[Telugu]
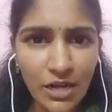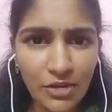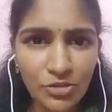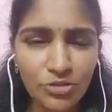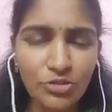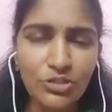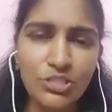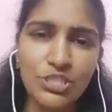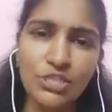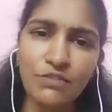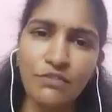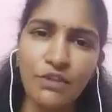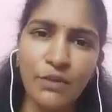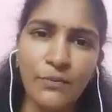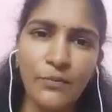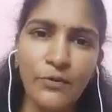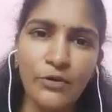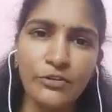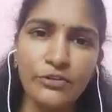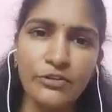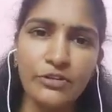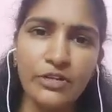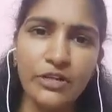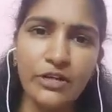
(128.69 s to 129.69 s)

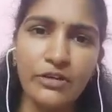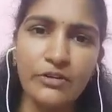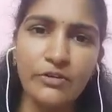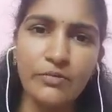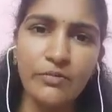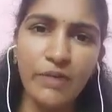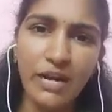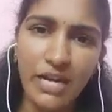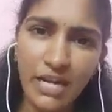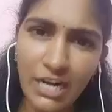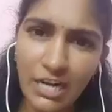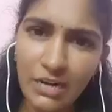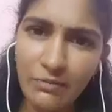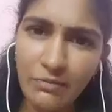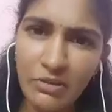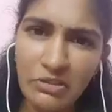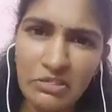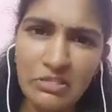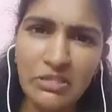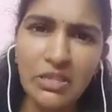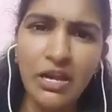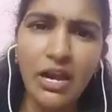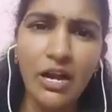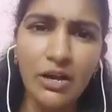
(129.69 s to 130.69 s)
అదృశ్యమైపోతున్నారు మహిళల
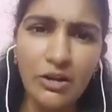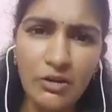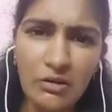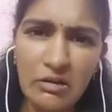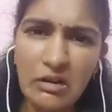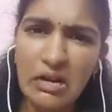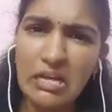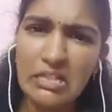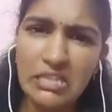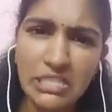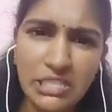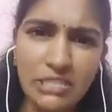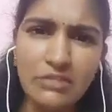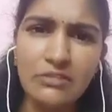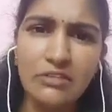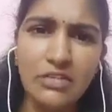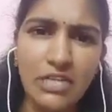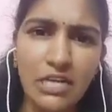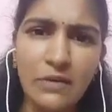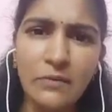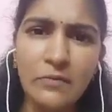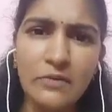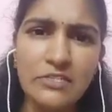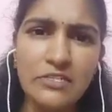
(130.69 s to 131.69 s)
మీద దాడులు హత్యలు
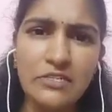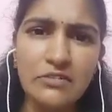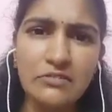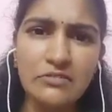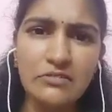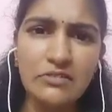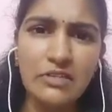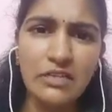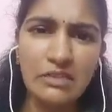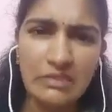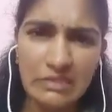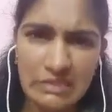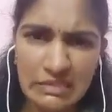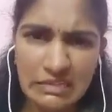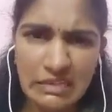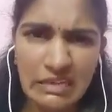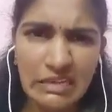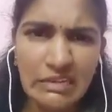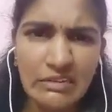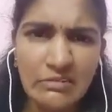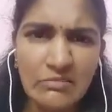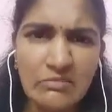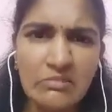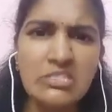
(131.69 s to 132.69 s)
రేపులు జరుగుతున్నాయి
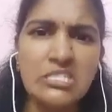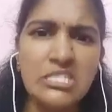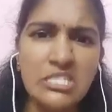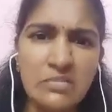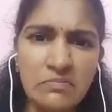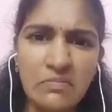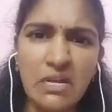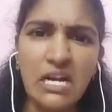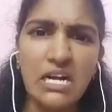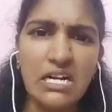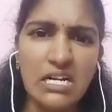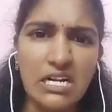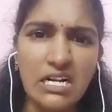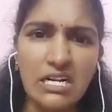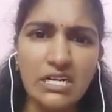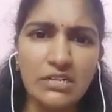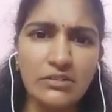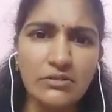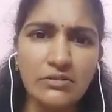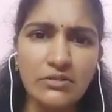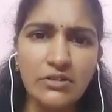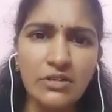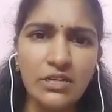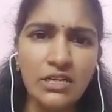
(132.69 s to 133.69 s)
దేని గురించి
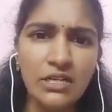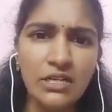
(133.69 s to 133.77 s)
మాట్లాడవు